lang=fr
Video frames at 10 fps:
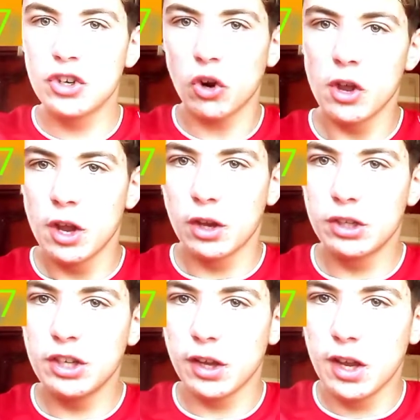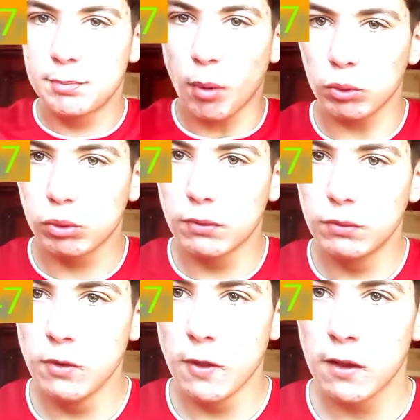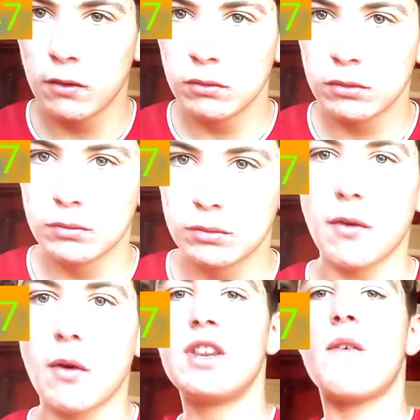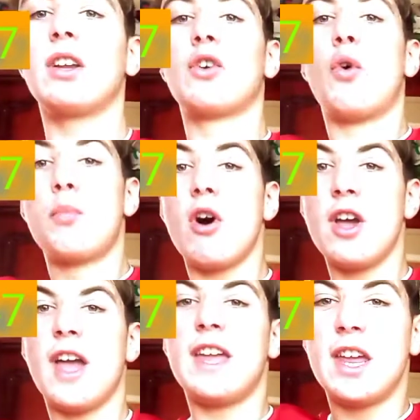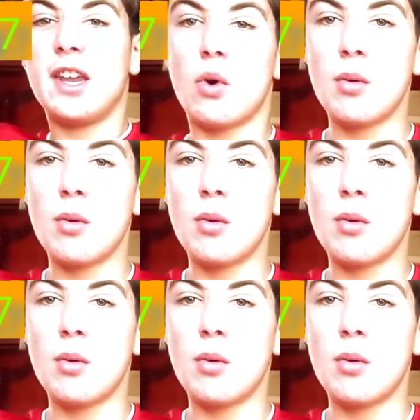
les gens disent et pensent de vous. Vous avez envie d'avoir des gros bras, ayez des